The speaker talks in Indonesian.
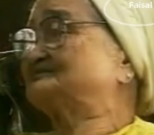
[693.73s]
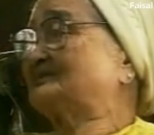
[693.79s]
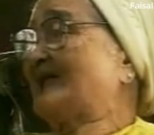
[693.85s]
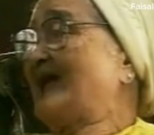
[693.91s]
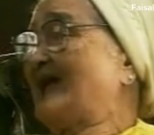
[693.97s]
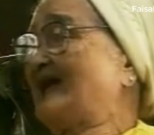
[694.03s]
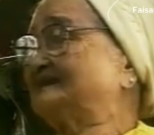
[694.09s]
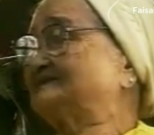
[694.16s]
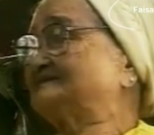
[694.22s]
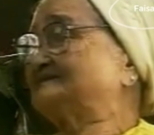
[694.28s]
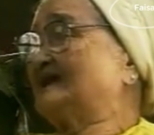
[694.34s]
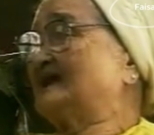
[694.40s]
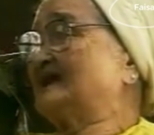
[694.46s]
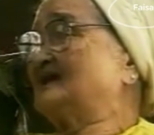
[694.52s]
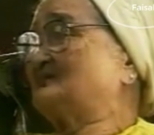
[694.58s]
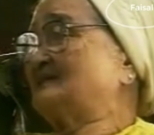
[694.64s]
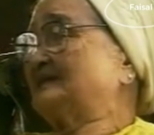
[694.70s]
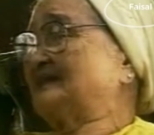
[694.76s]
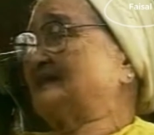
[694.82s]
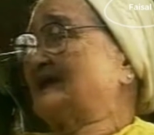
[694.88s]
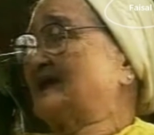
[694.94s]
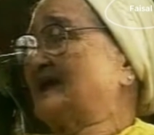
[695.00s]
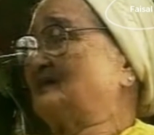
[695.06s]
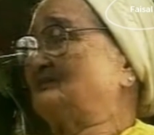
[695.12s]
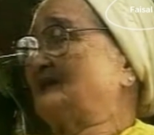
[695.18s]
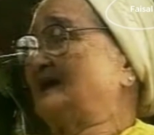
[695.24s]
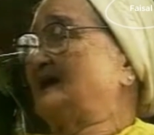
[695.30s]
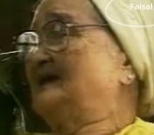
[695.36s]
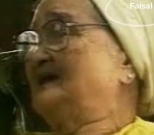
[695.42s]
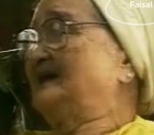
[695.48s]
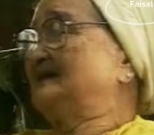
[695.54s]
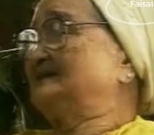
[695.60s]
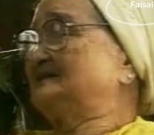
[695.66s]
taatnya kepada agama.
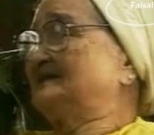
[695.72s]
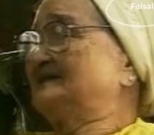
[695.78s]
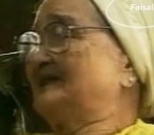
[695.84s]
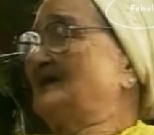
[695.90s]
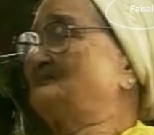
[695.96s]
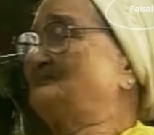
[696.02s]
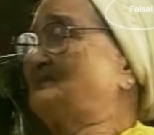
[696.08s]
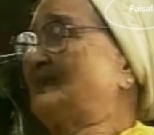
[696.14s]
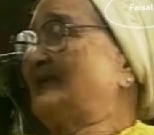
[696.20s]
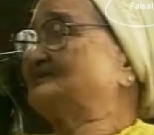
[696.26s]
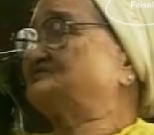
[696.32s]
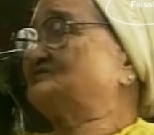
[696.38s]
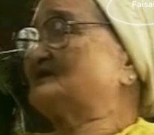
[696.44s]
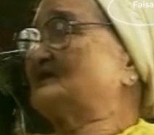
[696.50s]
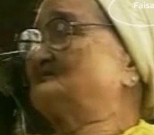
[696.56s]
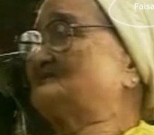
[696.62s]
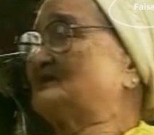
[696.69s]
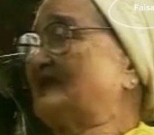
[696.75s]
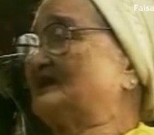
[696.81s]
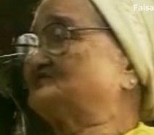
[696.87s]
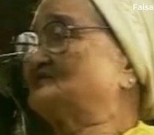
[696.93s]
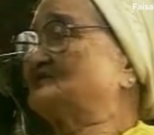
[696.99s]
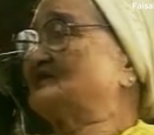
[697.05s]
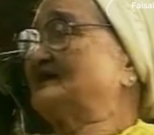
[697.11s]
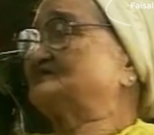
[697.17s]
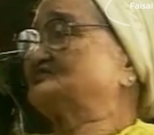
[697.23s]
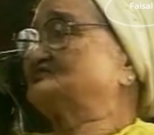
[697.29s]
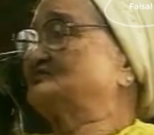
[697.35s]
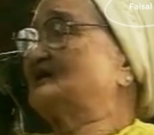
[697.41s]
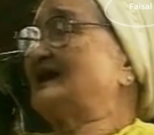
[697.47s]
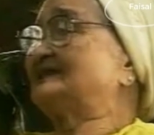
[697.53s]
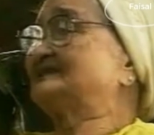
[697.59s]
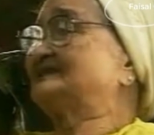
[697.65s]
Sedang pelacuran-pelacuran
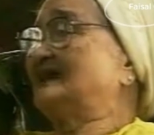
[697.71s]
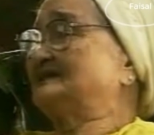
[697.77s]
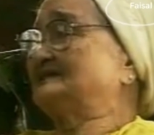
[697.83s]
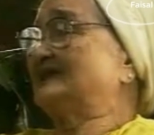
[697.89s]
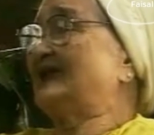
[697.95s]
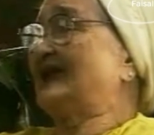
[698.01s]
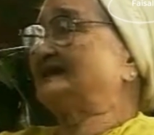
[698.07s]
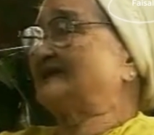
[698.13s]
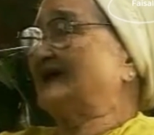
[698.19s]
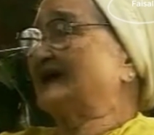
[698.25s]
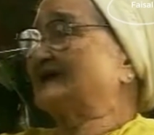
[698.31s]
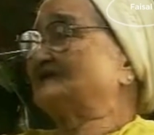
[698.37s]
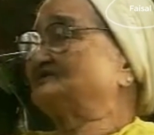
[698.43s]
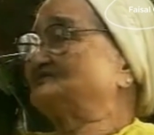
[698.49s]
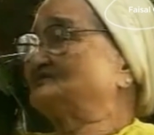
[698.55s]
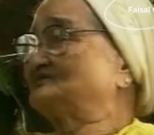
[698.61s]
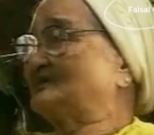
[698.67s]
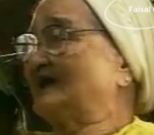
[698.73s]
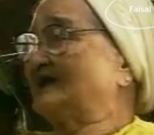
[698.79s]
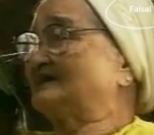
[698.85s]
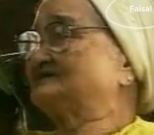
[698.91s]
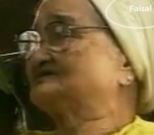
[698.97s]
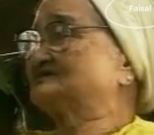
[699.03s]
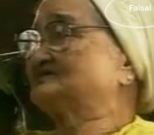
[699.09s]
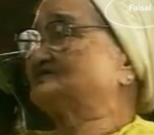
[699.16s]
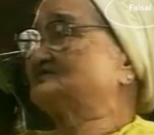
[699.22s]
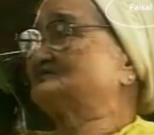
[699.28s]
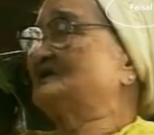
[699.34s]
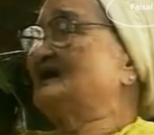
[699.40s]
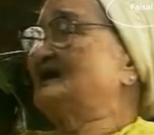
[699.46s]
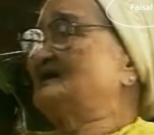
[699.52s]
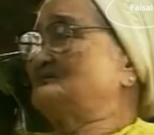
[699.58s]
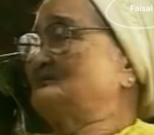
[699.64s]
itu ada diadakan juga di situ,
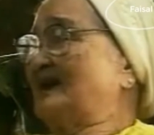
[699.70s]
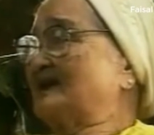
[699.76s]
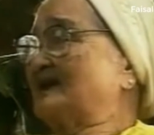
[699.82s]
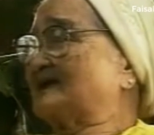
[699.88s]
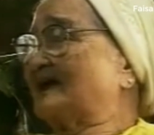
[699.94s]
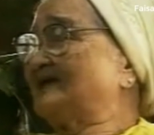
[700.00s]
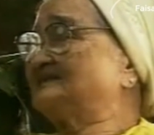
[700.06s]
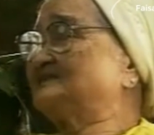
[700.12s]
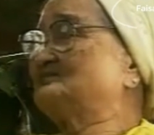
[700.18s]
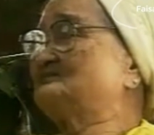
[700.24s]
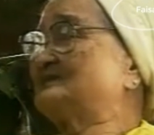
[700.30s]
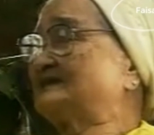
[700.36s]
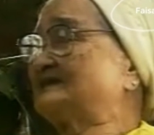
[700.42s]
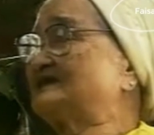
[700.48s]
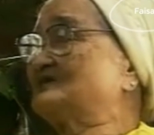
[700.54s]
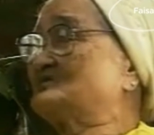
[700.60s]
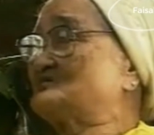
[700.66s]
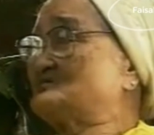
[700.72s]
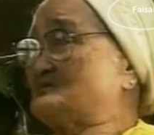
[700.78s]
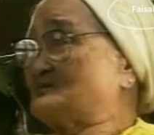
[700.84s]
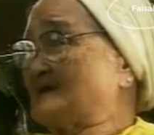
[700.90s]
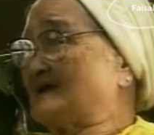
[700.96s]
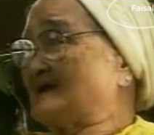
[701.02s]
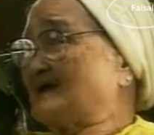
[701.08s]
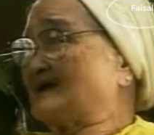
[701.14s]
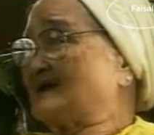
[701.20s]
bahkan diberi rumah.